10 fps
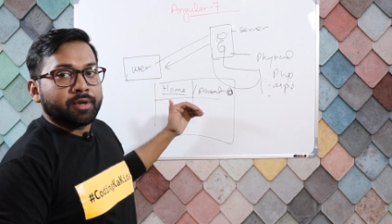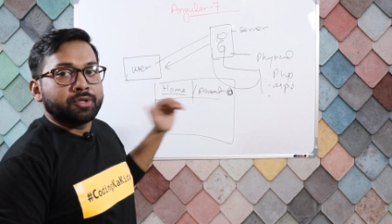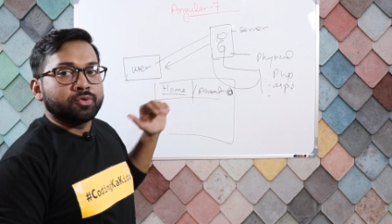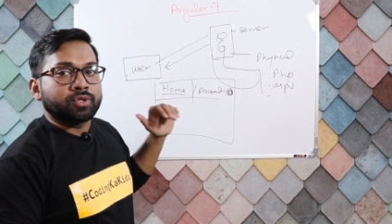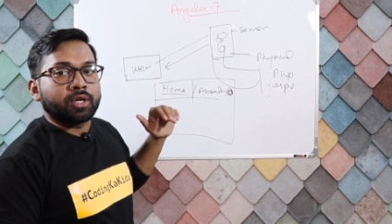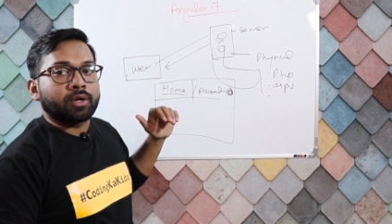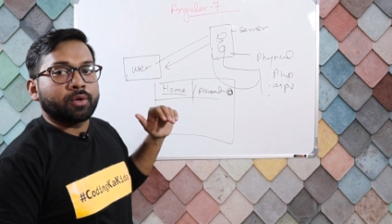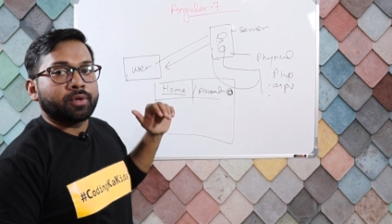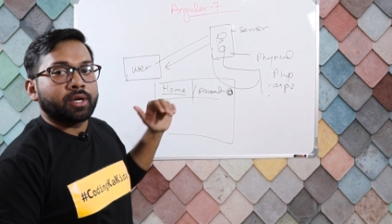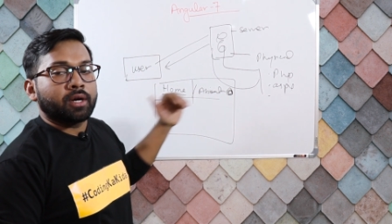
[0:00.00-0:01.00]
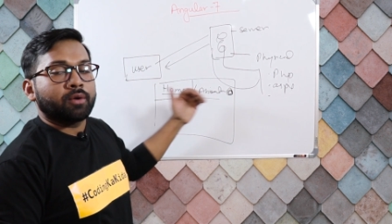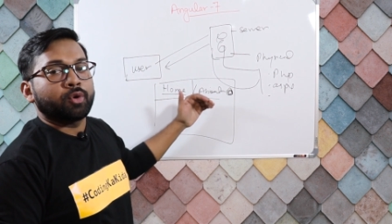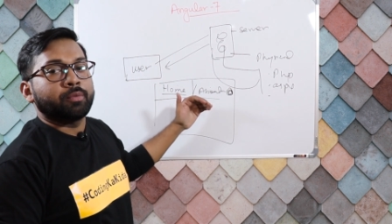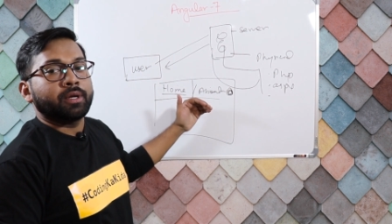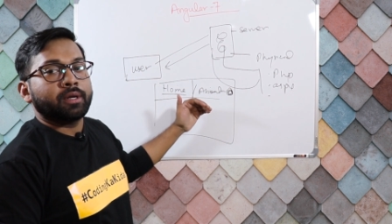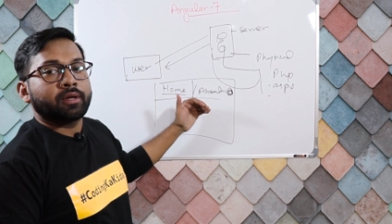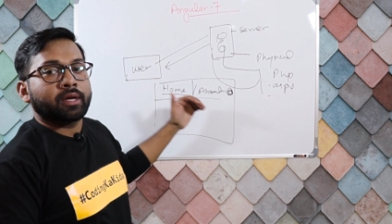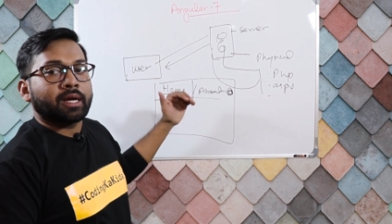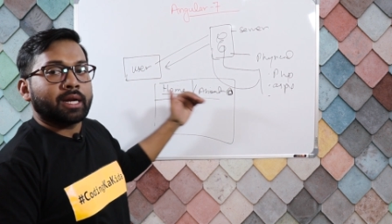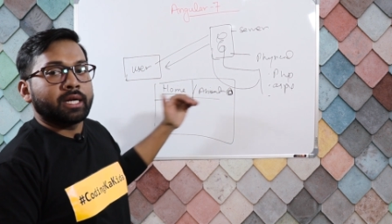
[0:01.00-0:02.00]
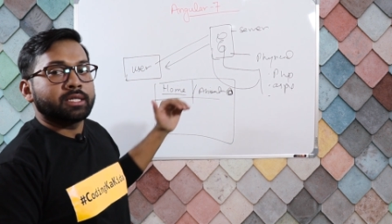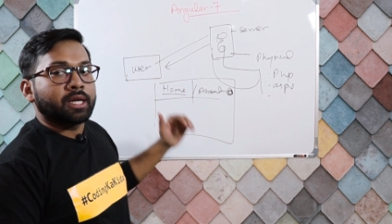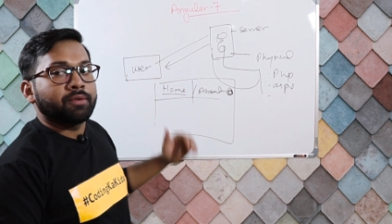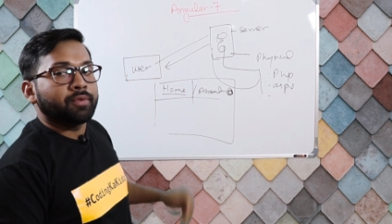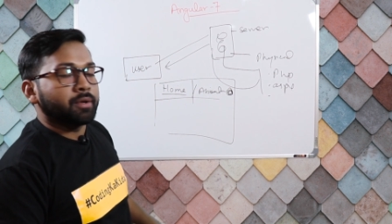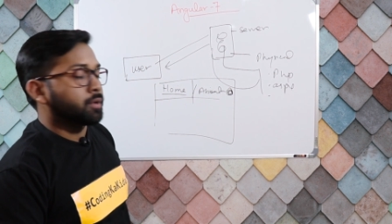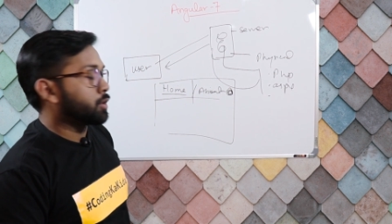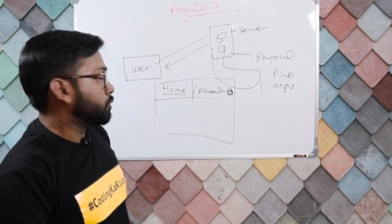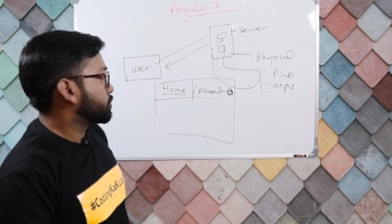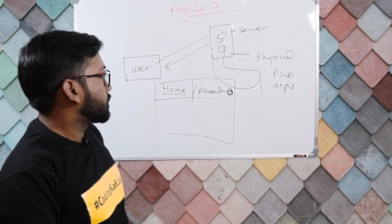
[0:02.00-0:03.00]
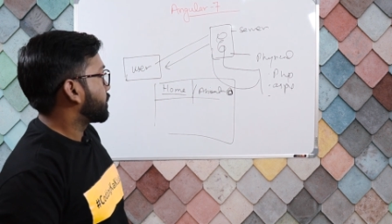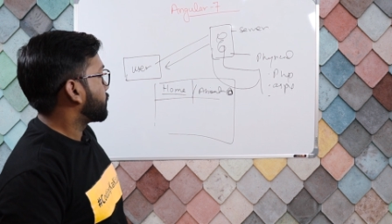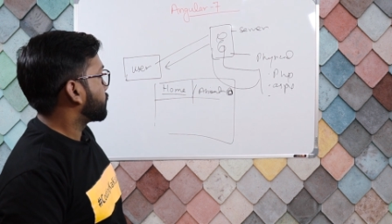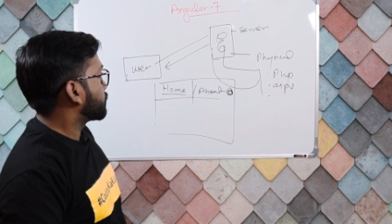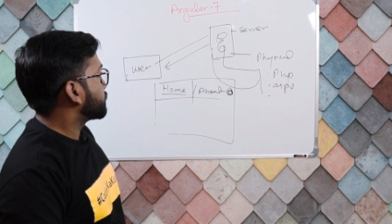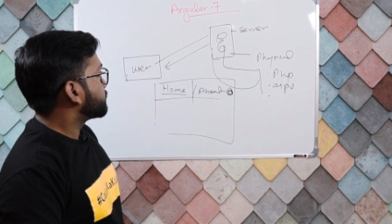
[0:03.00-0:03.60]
सेवन यूज़ कर रहे हो या कोई भी क्लाइंट साइड फ्रेमवर्क यूज़ कर रहे हो तो